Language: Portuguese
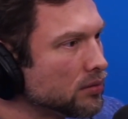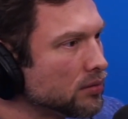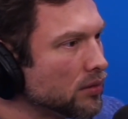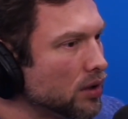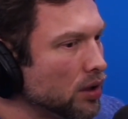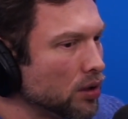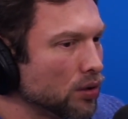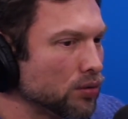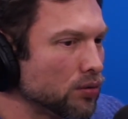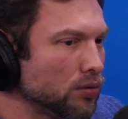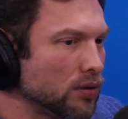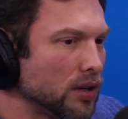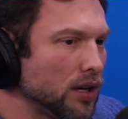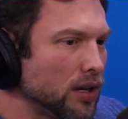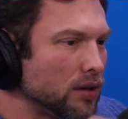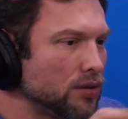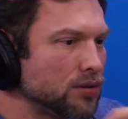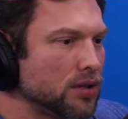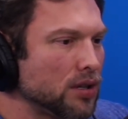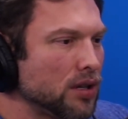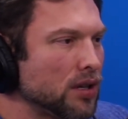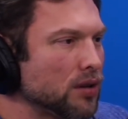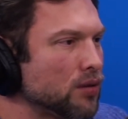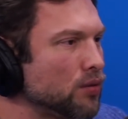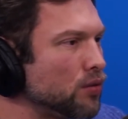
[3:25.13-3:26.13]
Eu não ganho
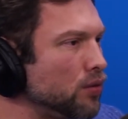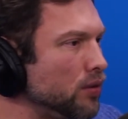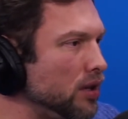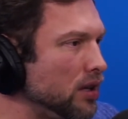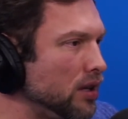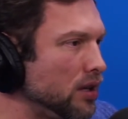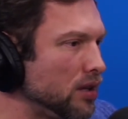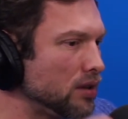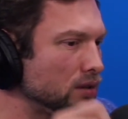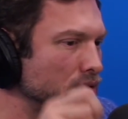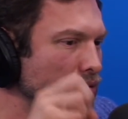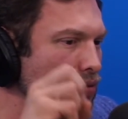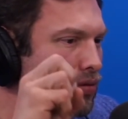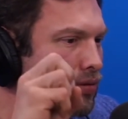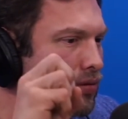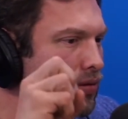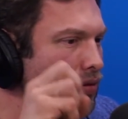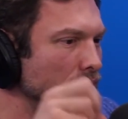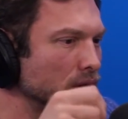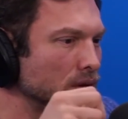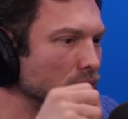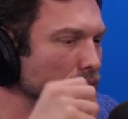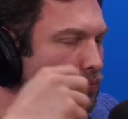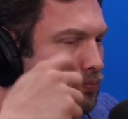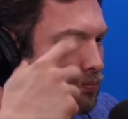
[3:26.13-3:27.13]
dinheiro com isso,
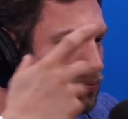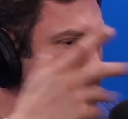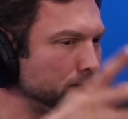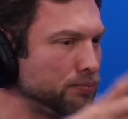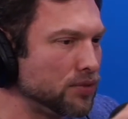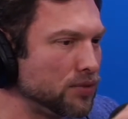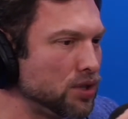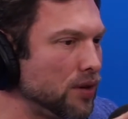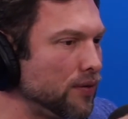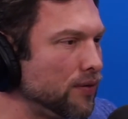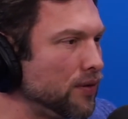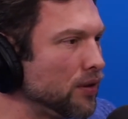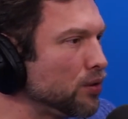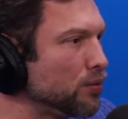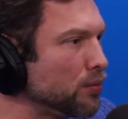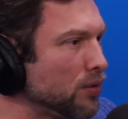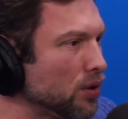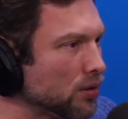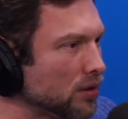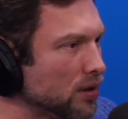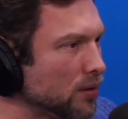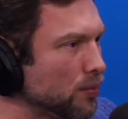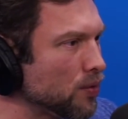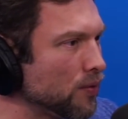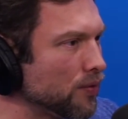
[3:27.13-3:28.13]
eu divido meu
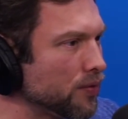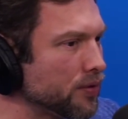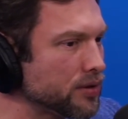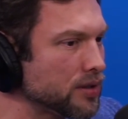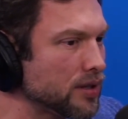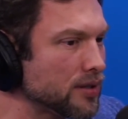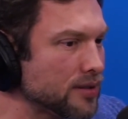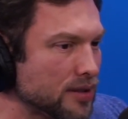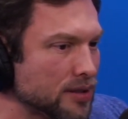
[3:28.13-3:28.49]
tempo com vocês,